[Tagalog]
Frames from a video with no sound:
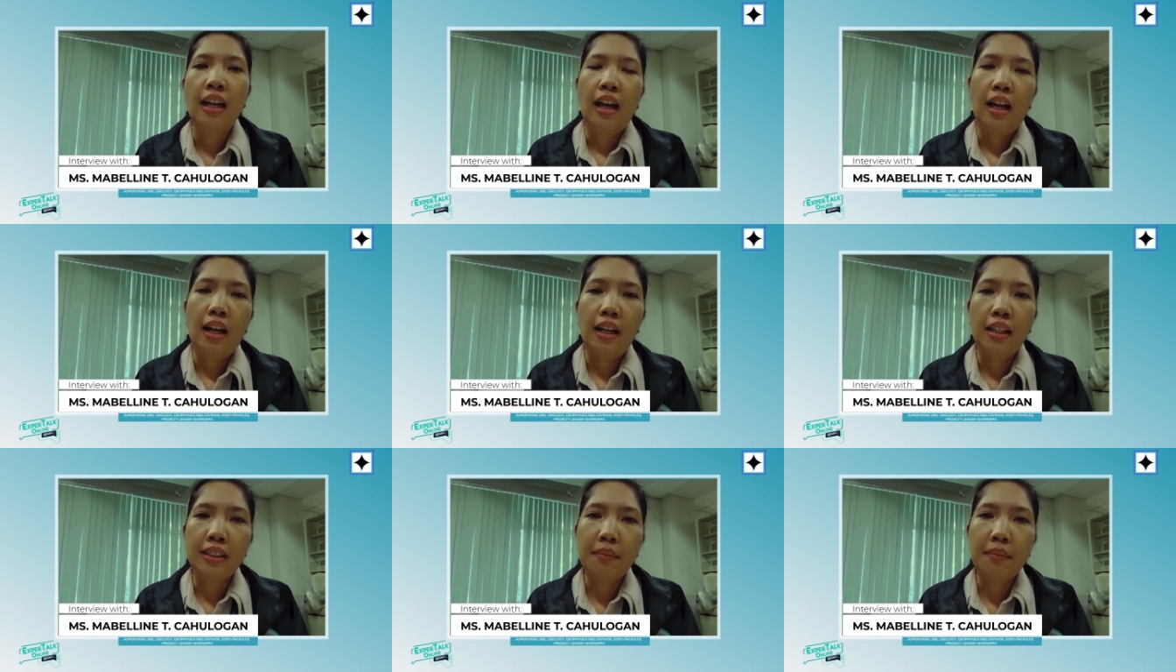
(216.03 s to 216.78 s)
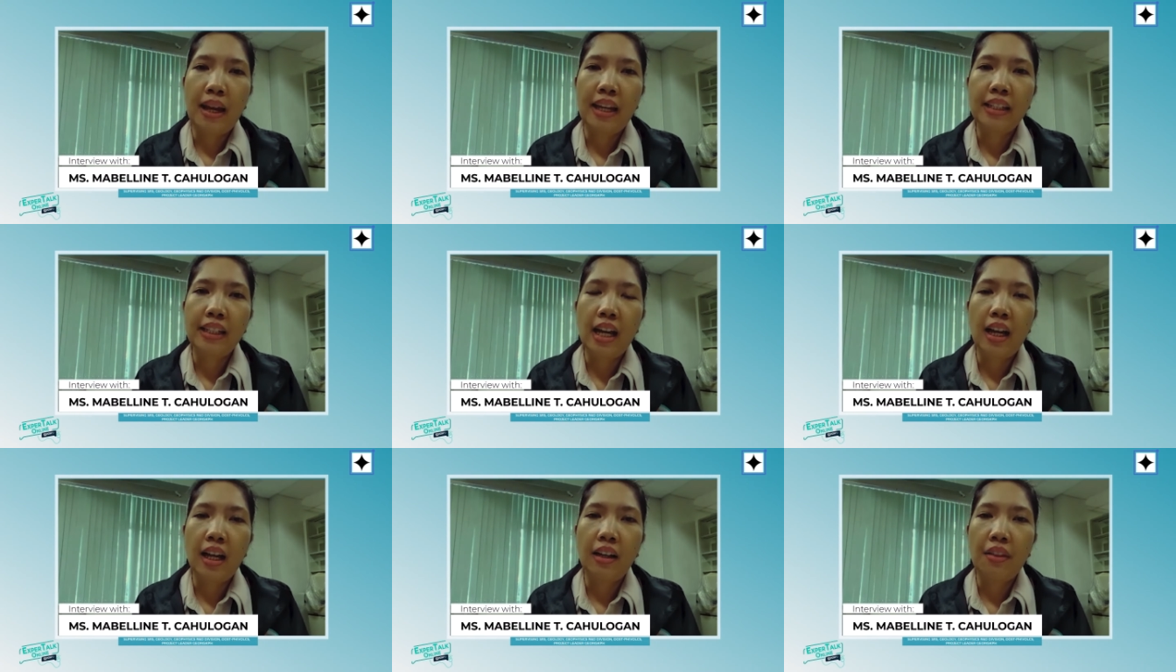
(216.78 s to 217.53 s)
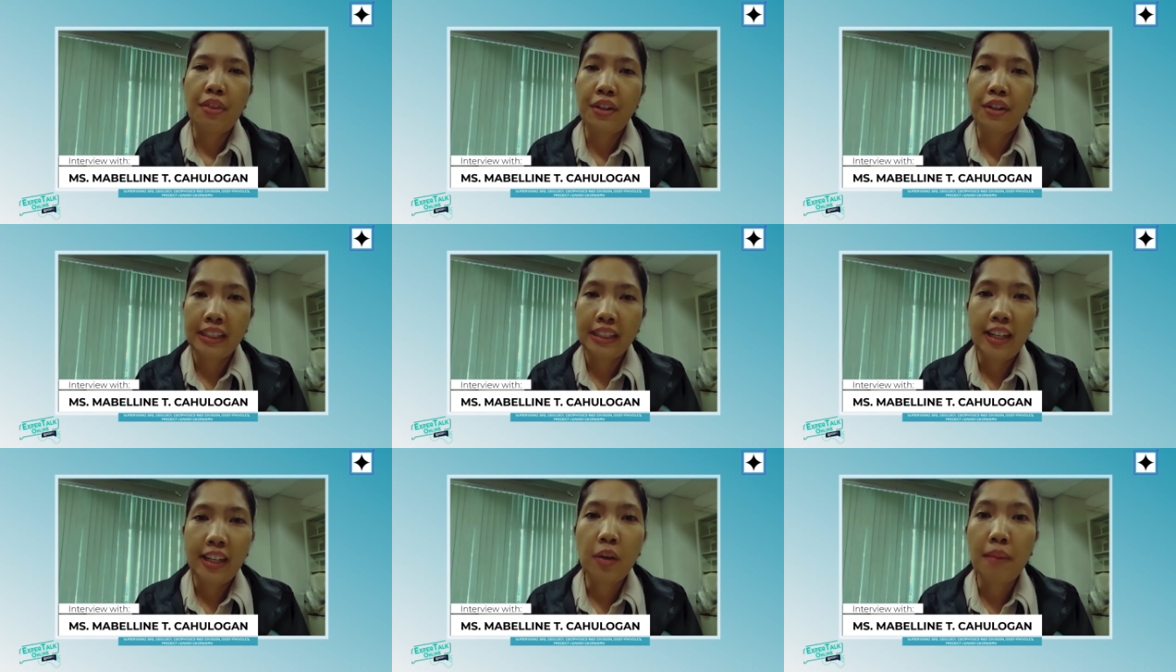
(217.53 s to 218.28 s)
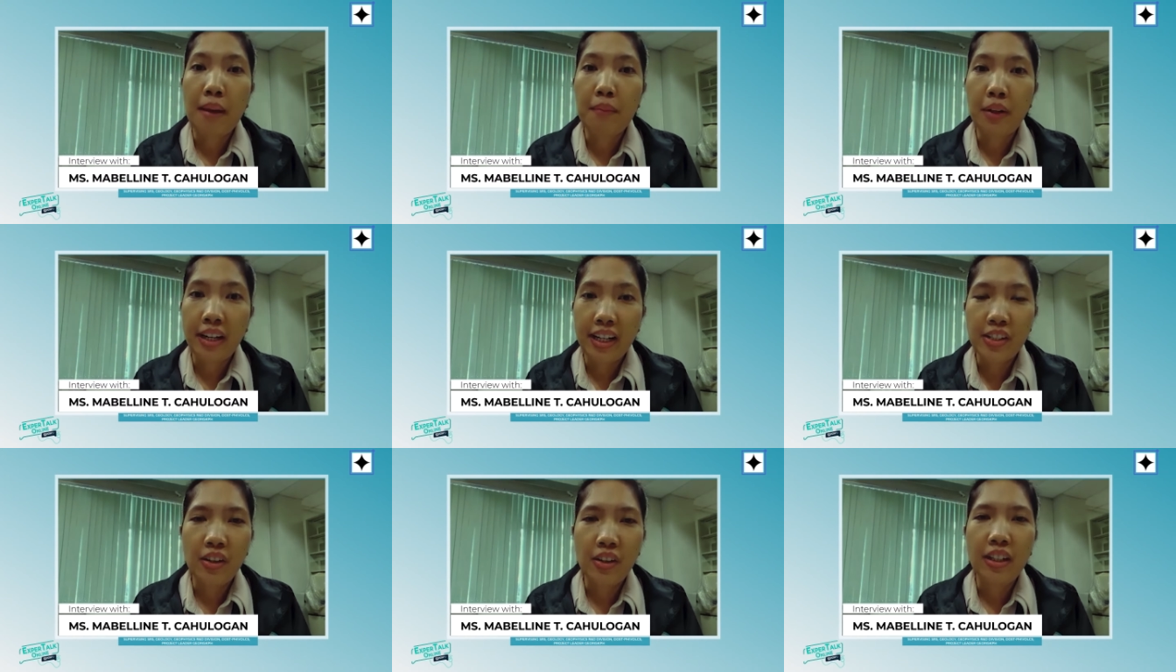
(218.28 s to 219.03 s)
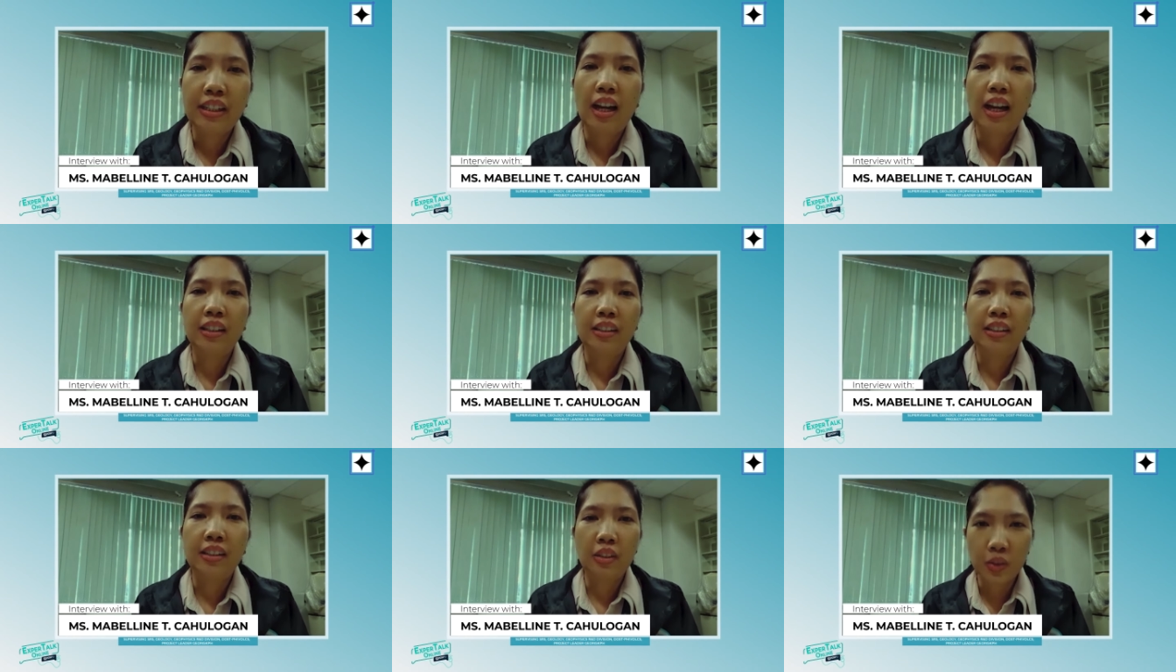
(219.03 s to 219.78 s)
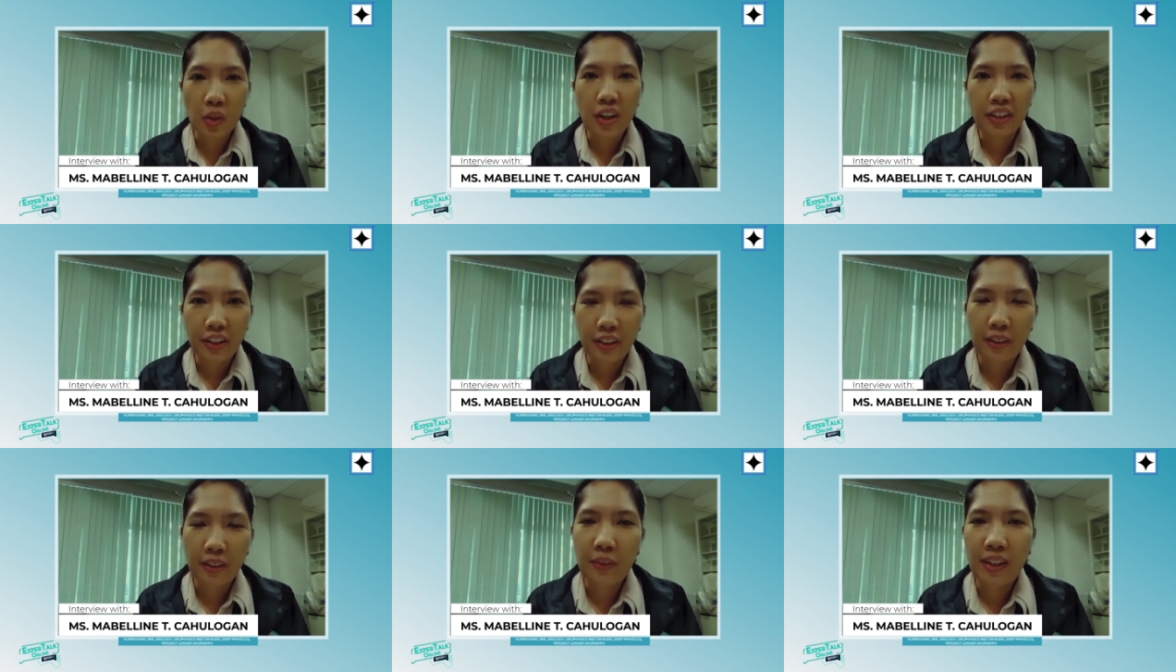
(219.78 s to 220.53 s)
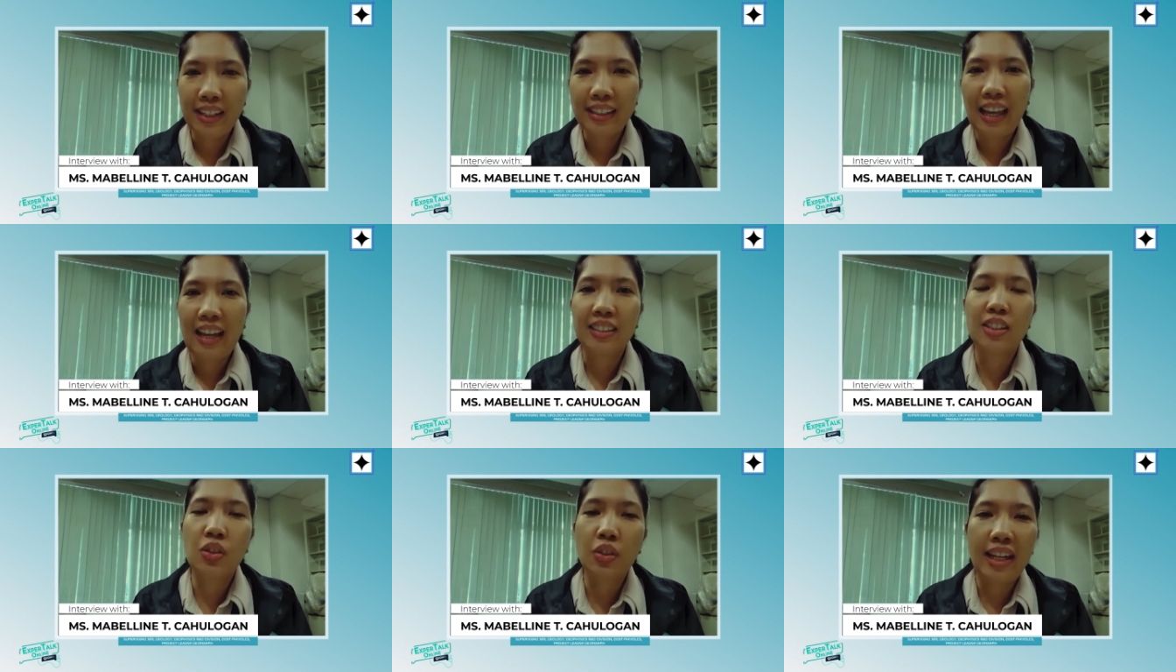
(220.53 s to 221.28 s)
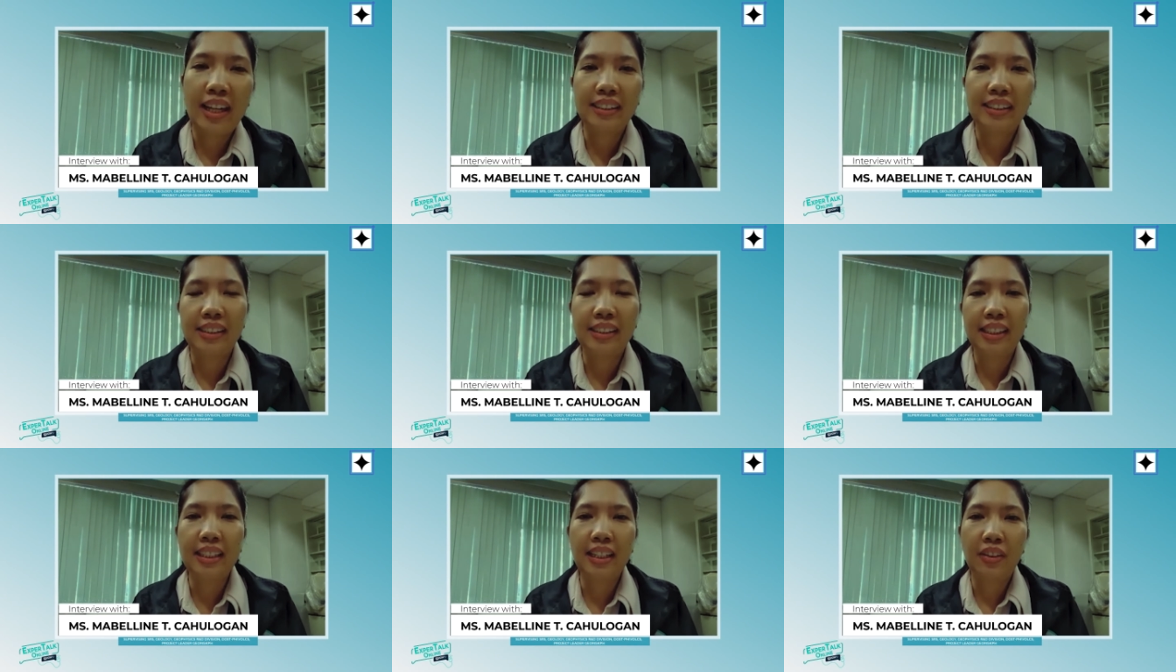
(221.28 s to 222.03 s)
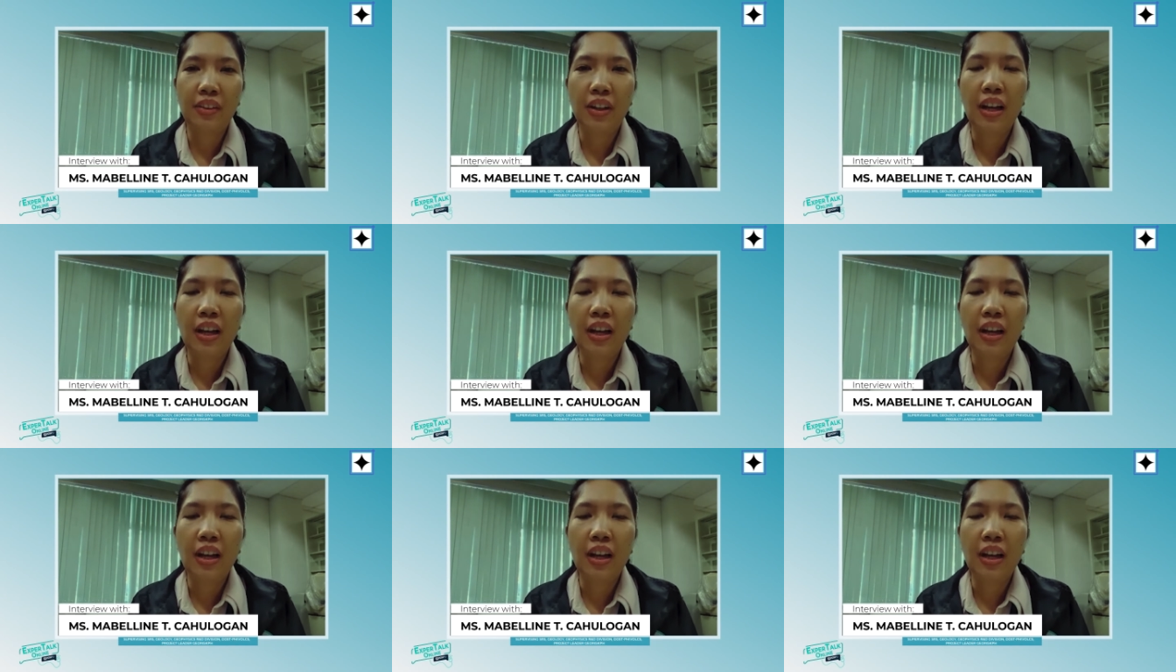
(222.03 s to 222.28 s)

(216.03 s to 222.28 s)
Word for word: uh, kasabay ng 30th commemoration ng Luzon earthquake last July 16. Ano?